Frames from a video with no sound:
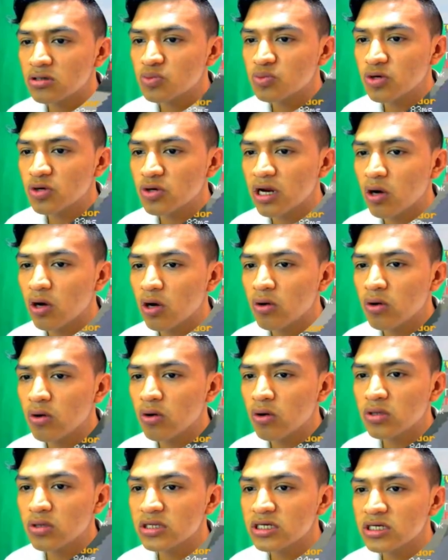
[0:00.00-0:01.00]
Porque luego te
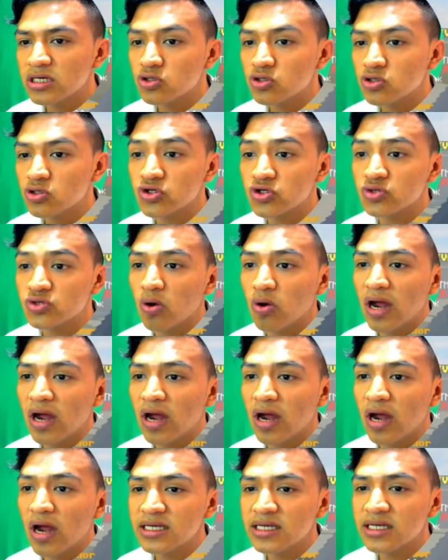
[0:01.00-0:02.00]
encuentras osos
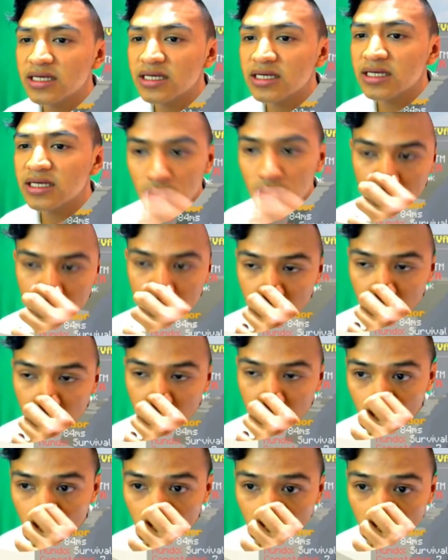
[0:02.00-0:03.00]
solares
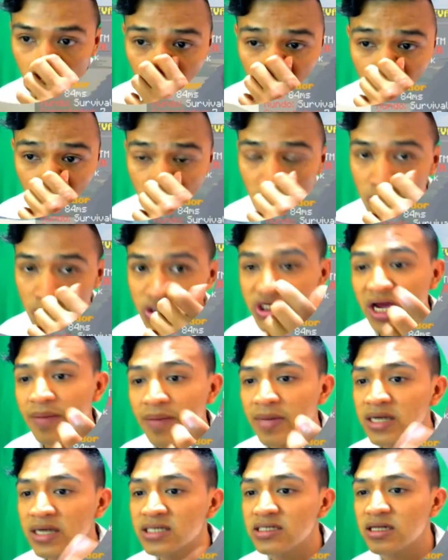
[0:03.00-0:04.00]
o
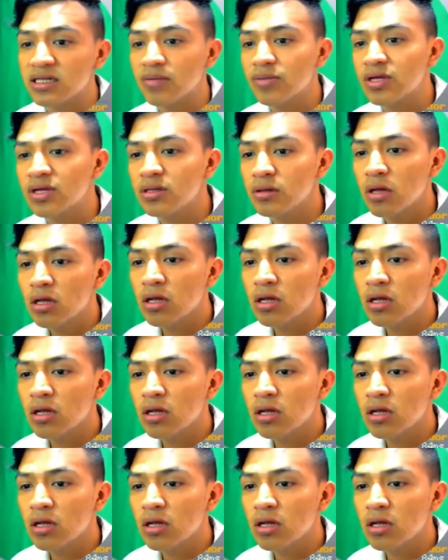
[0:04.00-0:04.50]
llamas también.